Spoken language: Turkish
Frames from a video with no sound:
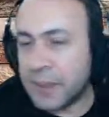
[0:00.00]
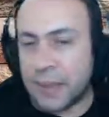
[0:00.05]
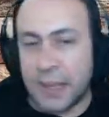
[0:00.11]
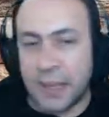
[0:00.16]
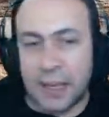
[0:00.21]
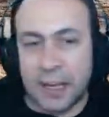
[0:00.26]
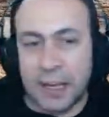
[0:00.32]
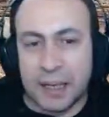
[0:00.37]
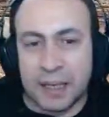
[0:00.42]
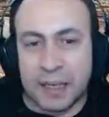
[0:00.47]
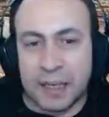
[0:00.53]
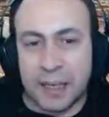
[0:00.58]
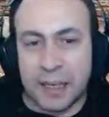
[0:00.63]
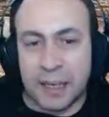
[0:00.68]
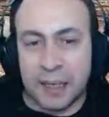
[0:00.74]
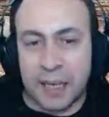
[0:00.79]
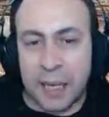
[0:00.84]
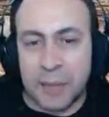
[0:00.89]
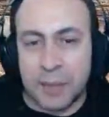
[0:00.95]
Helal
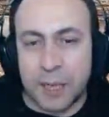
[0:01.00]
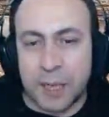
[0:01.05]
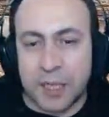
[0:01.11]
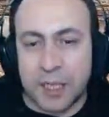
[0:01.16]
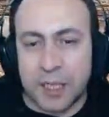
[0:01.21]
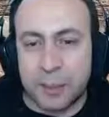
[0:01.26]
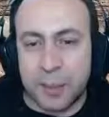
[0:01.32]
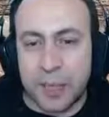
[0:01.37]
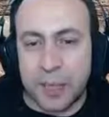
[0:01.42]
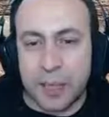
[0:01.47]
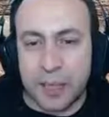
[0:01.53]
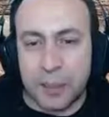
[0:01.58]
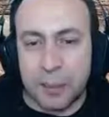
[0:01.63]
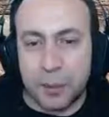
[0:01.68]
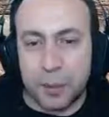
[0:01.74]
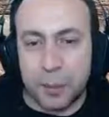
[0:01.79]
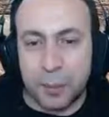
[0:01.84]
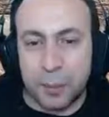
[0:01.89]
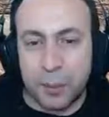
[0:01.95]
sana. Gel bak şimdi beni
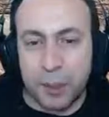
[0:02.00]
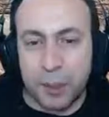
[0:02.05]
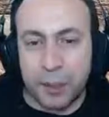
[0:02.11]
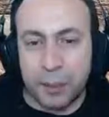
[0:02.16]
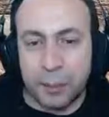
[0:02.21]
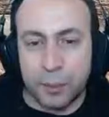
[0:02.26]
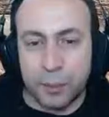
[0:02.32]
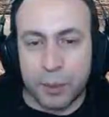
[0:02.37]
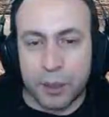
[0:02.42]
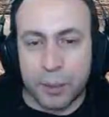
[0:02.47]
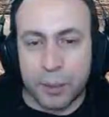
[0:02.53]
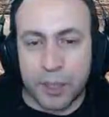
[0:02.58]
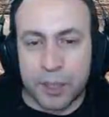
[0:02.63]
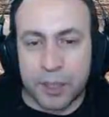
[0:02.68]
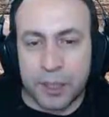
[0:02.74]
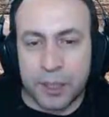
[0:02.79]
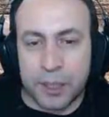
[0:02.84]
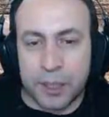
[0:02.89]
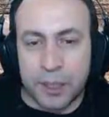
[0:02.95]
alabiliyor mu bakayım. Burada
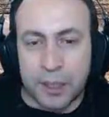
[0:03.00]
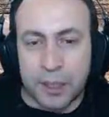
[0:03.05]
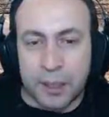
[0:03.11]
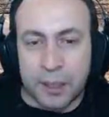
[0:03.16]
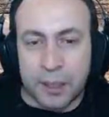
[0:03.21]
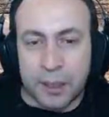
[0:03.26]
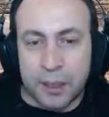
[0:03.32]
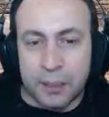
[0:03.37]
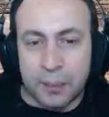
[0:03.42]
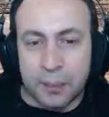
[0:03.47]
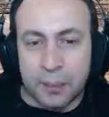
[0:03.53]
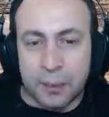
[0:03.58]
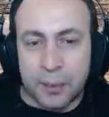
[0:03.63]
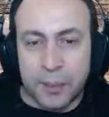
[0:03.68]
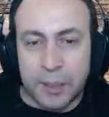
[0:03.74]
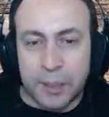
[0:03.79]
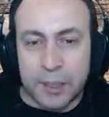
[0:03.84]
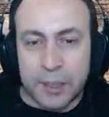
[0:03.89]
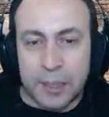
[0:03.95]
bir. Bu
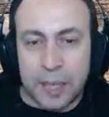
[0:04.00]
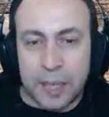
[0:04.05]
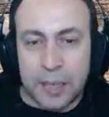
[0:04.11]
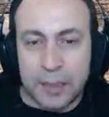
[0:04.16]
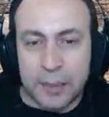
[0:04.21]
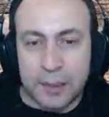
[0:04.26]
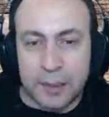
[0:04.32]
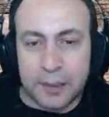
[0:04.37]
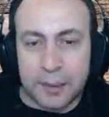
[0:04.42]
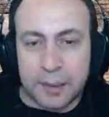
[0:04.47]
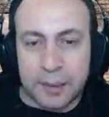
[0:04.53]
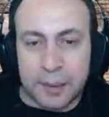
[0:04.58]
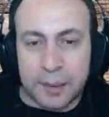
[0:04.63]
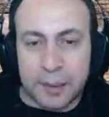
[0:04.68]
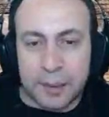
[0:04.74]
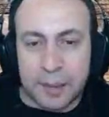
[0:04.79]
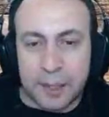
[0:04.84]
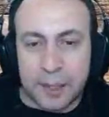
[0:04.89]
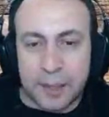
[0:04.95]
bir gel.
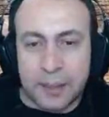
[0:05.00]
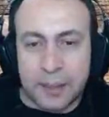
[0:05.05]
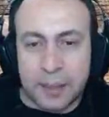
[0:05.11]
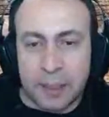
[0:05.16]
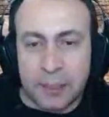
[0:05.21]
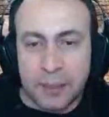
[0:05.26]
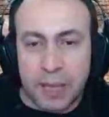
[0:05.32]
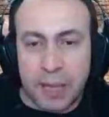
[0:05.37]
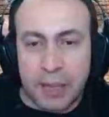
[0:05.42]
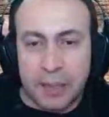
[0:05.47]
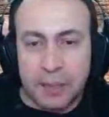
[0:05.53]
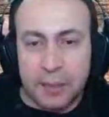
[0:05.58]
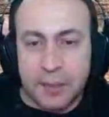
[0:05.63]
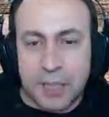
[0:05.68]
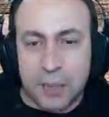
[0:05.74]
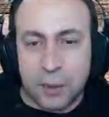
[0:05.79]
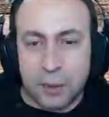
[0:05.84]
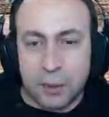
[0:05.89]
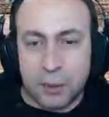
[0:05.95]
Gel tam geldim
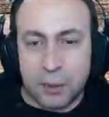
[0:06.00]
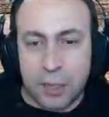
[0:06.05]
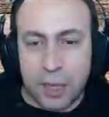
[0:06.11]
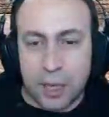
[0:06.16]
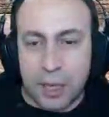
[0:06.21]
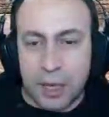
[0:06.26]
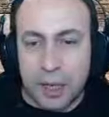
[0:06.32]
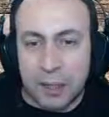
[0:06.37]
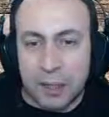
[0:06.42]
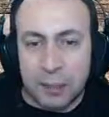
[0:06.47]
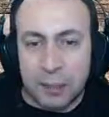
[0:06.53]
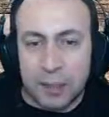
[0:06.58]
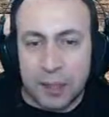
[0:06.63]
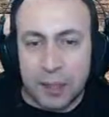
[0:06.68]
sen öldün. Aa arkamdan